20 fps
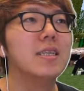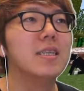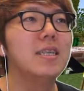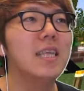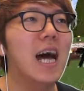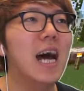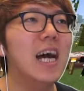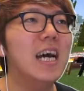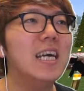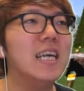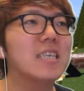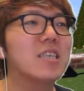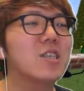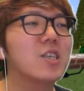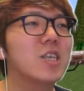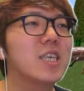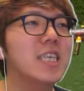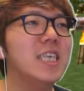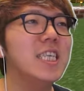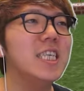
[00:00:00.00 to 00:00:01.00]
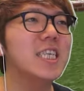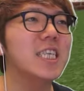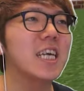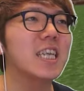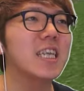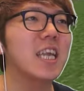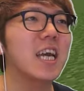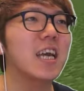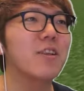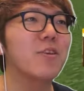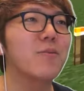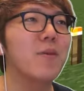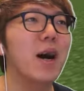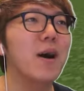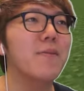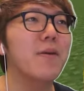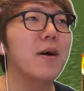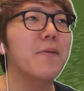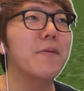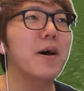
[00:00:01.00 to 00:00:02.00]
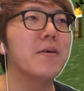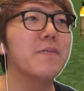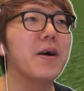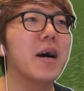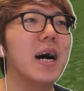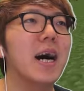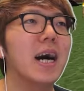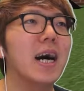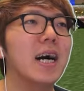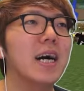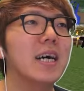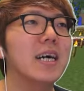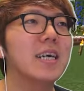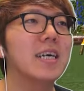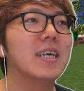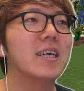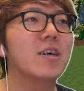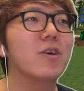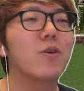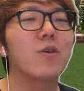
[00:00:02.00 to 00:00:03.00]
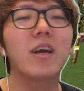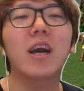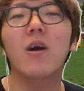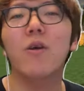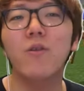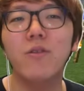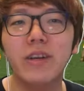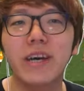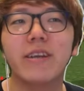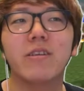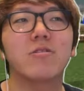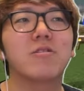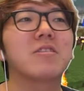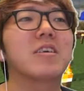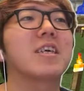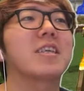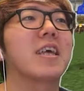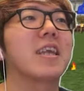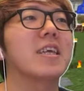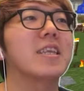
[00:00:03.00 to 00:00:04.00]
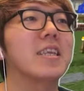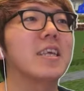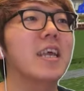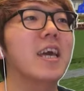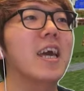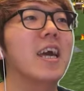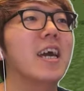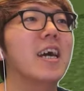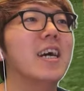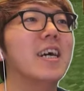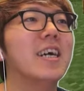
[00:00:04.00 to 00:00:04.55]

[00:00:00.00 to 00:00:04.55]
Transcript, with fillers: なんかすっきりしちゃったけど、まあまあまあまあ。これが本来の姿なんでね。